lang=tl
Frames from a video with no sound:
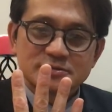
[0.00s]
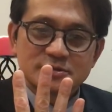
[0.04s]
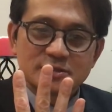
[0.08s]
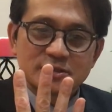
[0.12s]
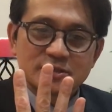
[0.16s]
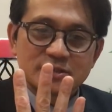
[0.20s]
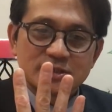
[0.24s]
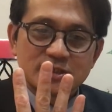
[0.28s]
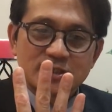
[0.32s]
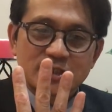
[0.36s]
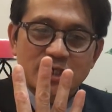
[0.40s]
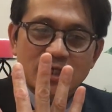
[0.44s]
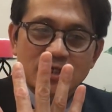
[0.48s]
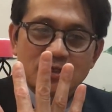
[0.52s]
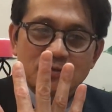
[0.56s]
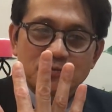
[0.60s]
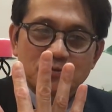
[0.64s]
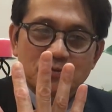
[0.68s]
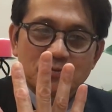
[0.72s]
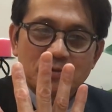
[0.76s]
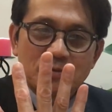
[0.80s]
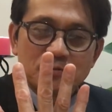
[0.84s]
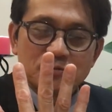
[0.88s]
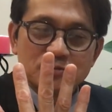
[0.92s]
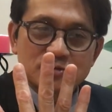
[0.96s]
Titigan nyo po
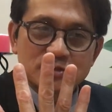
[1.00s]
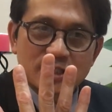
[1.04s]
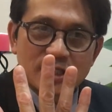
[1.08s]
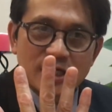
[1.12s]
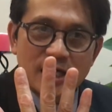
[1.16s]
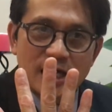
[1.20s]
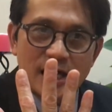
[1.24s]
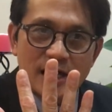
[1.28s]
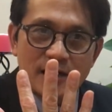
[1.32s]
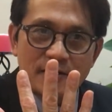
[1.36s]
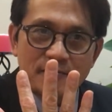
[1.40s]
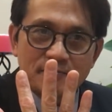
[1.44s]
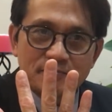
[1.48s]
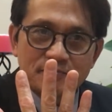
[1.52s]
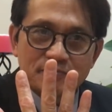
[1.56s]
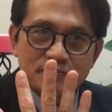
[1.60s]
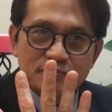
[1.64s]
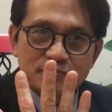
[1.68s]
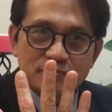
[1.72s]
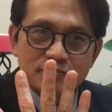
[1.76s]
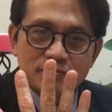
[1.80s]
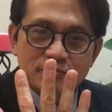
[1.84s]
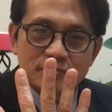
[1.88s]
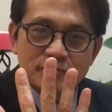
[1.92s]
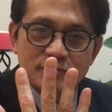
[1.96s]
mabuti ha.
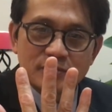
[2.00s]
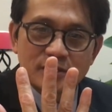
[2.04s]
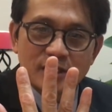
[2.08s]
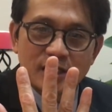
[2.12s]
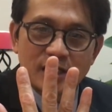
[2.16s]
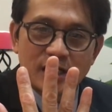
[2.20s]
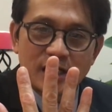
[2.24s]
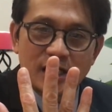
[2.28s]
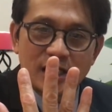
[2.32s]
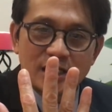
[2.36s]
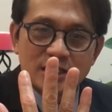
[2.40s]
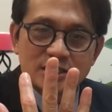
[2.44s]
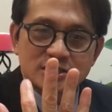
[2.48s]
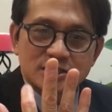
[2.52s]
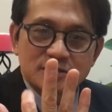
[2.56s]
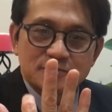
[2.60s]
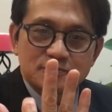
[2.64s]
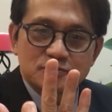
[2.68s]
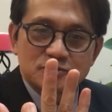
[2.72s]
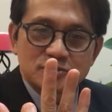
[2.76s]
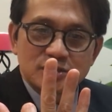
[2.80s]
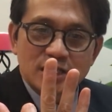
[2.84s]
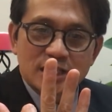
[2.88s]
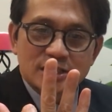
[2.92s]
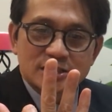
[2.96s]
Alisin
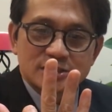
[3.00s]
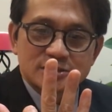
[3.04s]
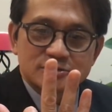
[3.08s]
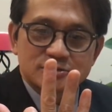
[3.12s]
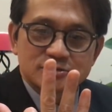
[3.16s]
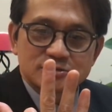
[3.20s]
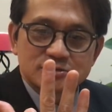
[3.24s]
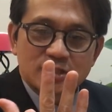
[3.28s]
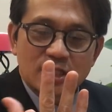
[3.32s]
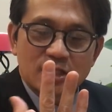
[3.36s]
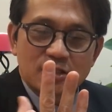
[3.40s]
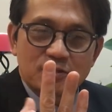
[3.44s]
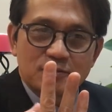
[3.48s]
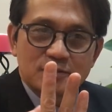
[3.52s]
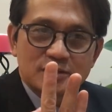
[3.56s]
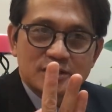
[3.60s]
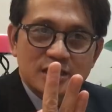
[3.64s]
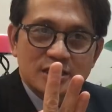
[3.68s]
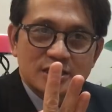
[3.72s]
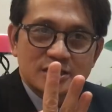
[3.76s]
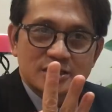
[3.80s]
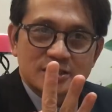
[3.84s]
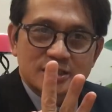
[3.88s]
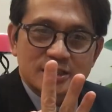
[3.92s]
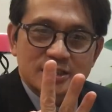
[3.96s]
po natin itong dalawang
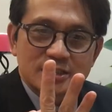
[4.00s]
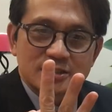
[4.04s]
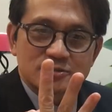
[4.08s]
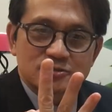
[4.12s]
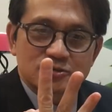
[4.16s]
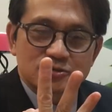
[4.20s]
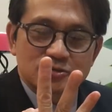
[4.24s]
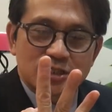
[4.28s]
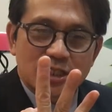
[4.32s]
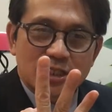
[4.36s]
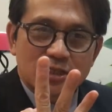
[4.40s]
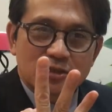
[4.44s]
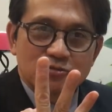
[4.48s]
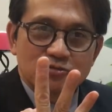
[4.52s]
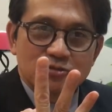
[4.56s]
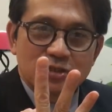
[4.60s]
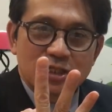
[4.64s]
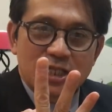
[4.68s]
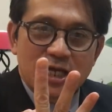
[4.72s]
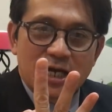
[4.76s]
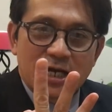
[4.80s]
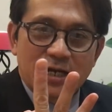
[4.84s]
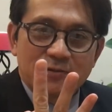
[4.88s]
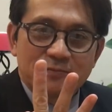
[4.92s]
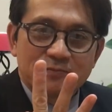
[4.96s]
daliri. So tatlo na
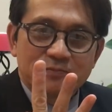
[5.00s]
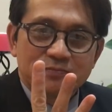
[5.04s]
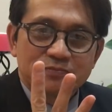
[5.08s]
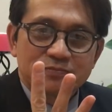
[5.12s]
lang.